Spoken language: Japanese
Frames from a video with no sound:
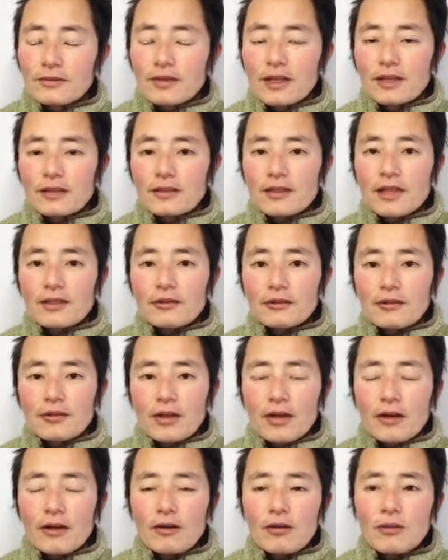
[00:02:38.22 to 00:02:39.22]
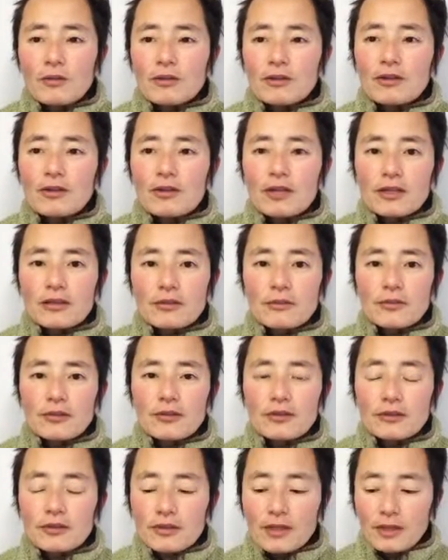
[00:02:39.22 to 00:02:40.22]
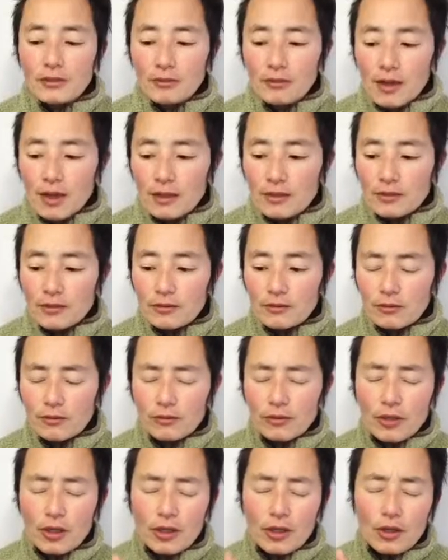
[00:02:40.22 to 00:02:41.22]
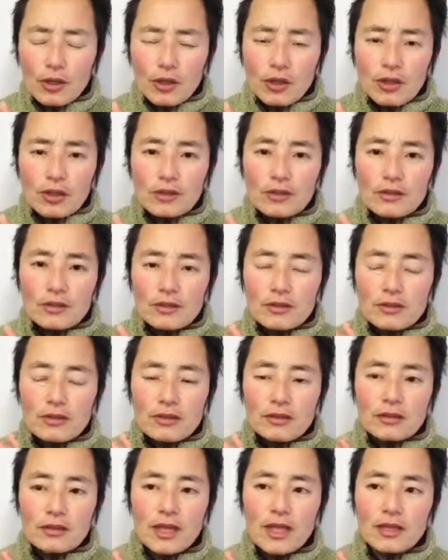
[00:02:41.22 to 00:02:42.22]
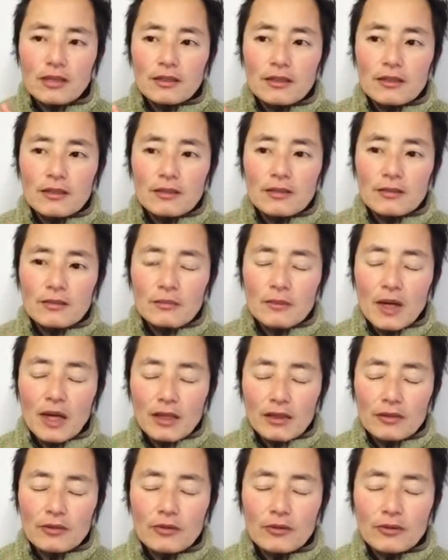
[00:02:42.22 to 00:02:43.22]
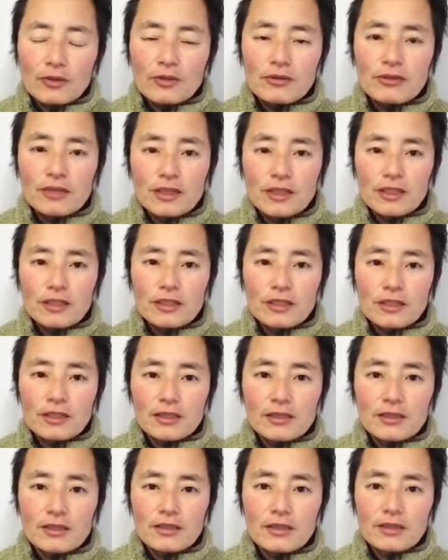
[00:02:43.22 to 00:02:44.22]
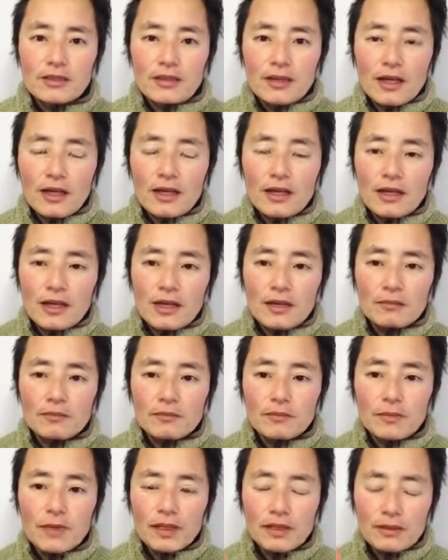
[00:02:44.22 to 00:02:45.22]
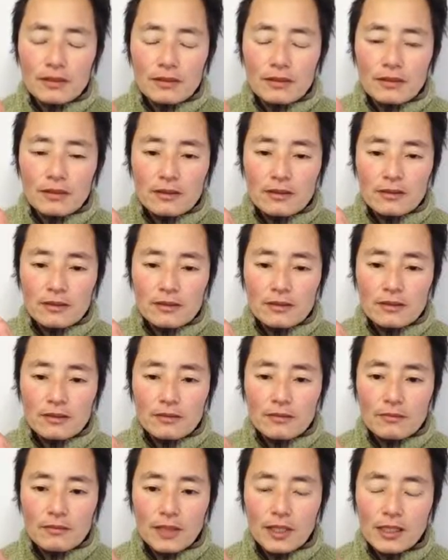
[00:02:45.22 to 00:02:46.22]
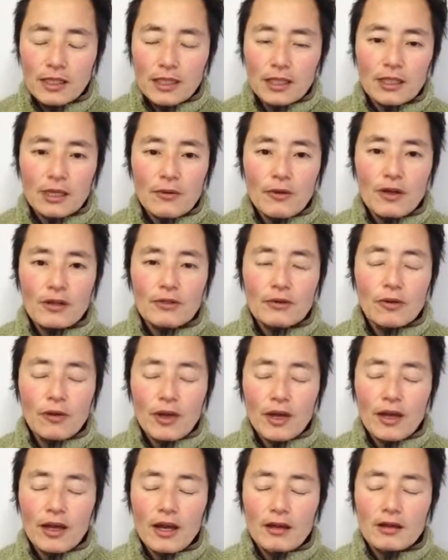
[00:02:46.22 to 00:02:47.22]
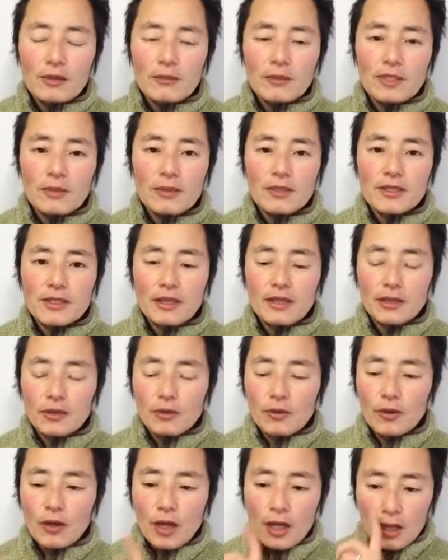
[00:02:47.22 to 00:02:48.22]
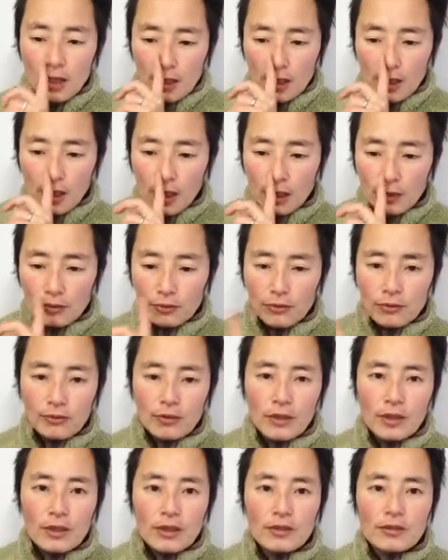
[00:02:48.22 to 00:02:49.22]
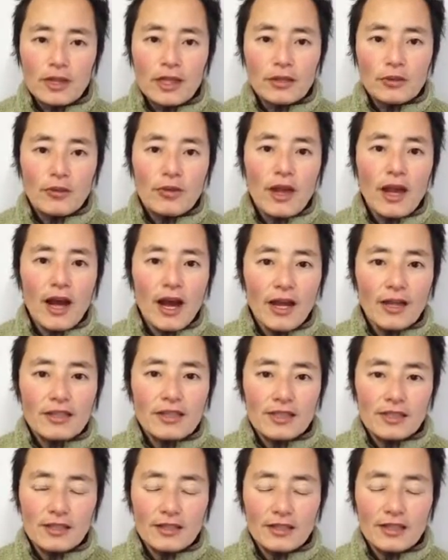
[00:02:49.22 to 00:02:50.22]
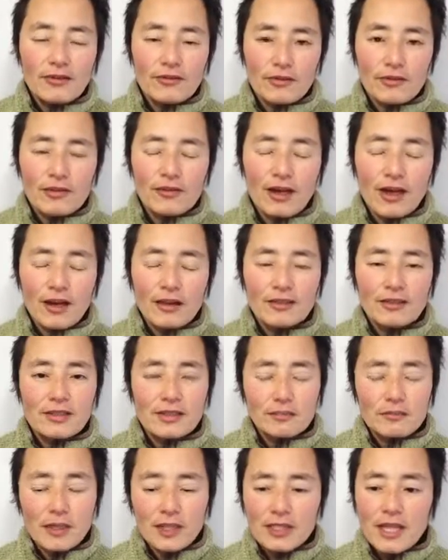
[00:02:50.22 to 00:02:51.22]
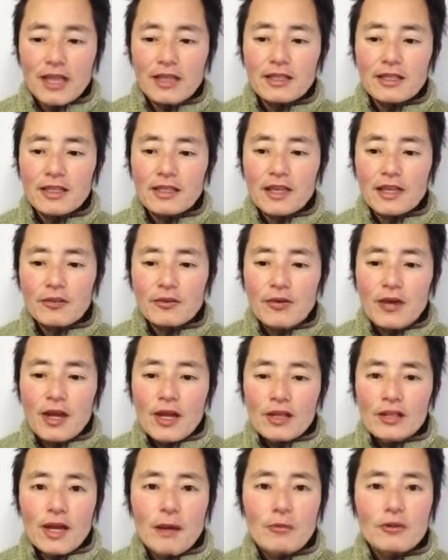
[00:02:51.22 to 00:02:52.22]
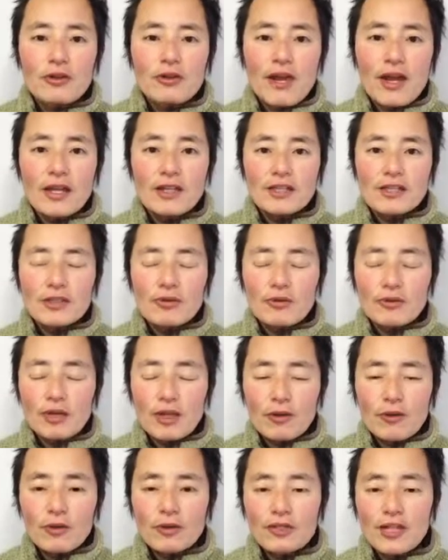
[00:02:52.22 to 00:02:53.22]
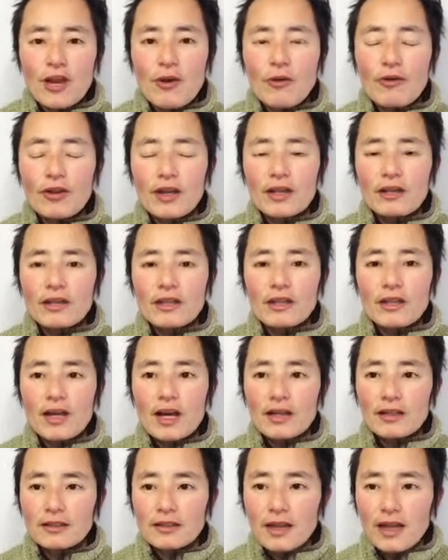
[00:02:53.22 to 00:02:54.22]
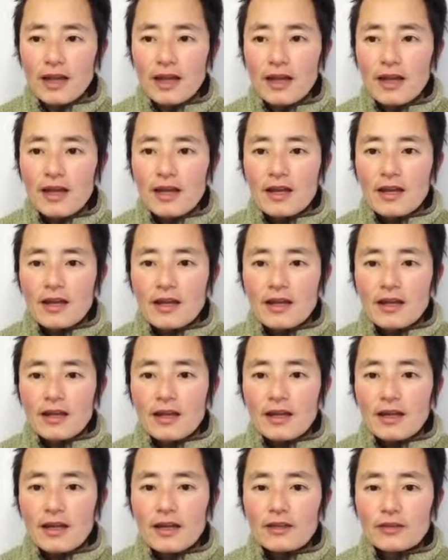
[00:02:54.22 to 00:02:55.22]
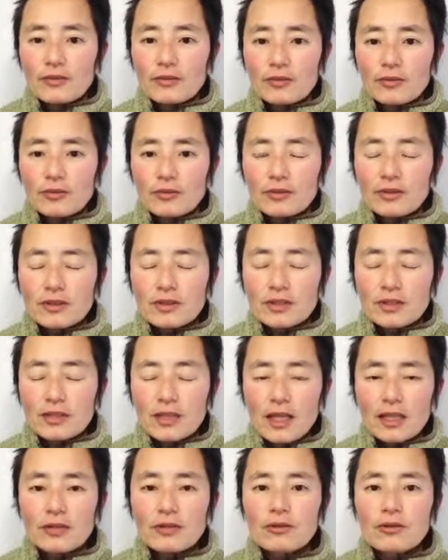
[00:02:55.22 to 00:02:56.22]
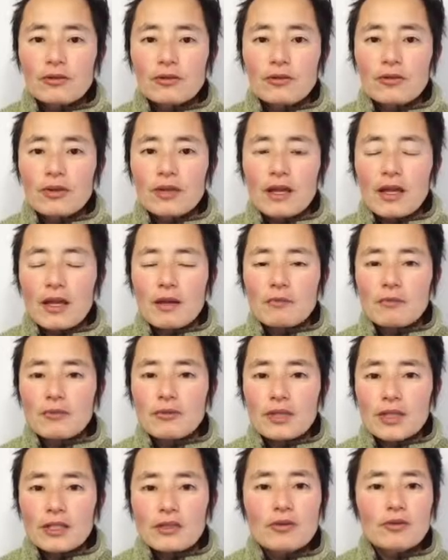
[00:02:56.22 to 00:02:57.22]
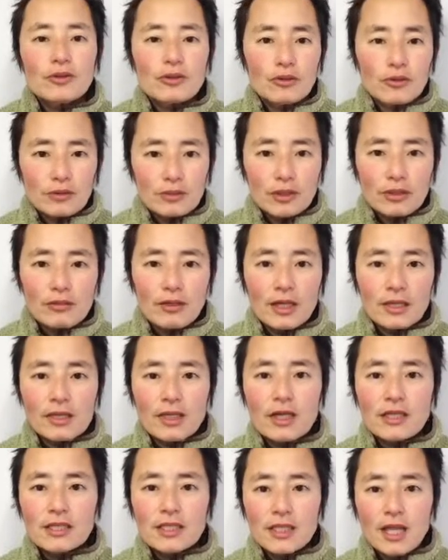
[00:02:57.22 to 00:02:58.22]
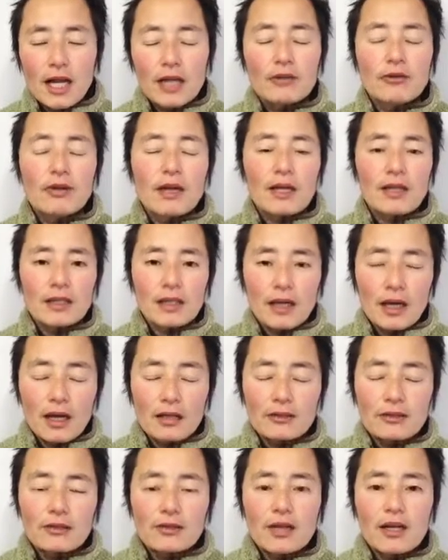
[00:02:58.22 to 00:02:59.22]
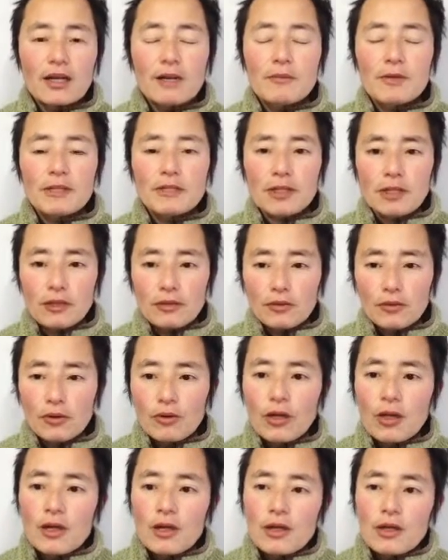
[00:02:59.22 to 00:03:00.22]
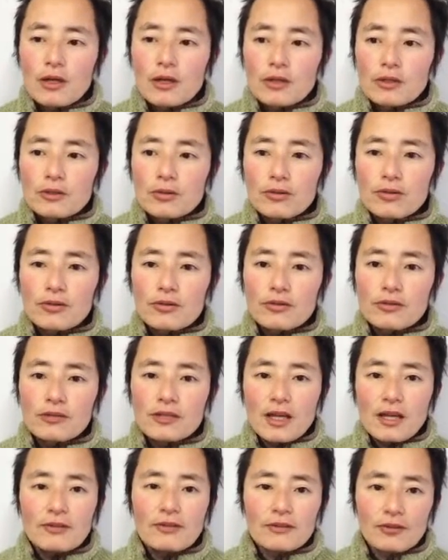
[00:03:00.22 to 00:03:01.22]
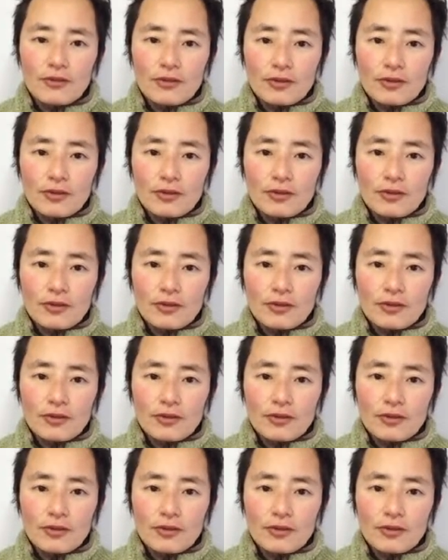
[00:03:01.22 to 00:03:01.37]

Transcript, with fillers: な, なんというか面白いなと思ったのは、その、ねまあ、要するに彼ら、まあまあ、言い方は語弊があるかもしれませんけど、あのネトゲ廃人っていう感じ、まあ、最近あの ダブリューエイチオー で国際保健機関で、えーと、ネットゲーム依存症っていう新しいガイドラインが作られましたけど、そういうジャンル